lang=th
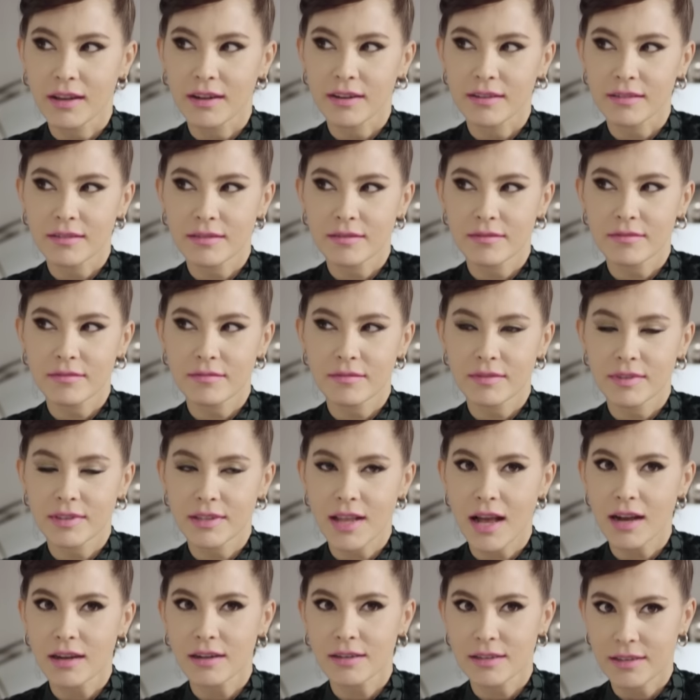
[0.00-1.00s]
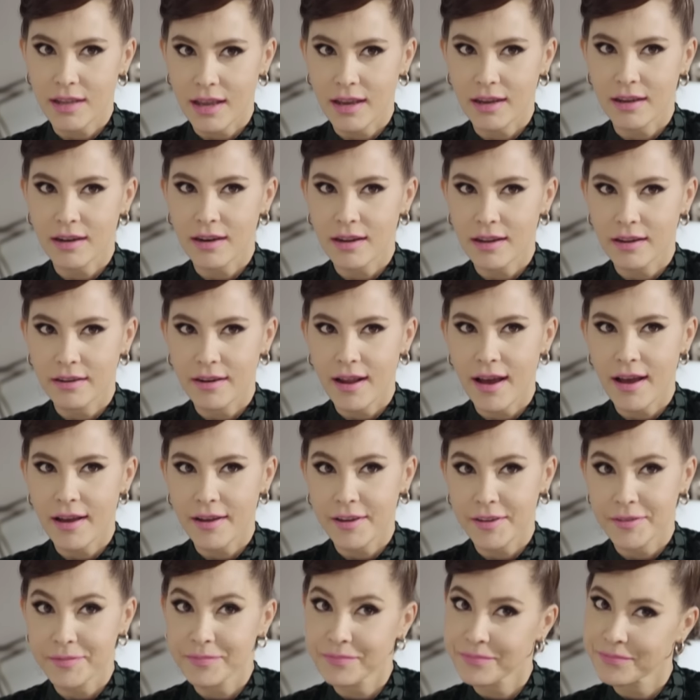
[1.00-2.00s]
เนี่ยสร้างกระแสกันเองได้
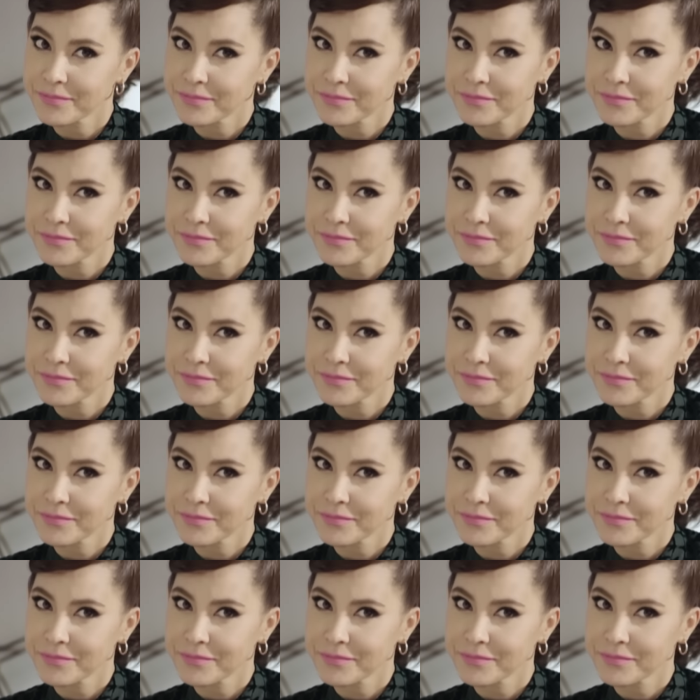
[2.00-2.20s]
ไง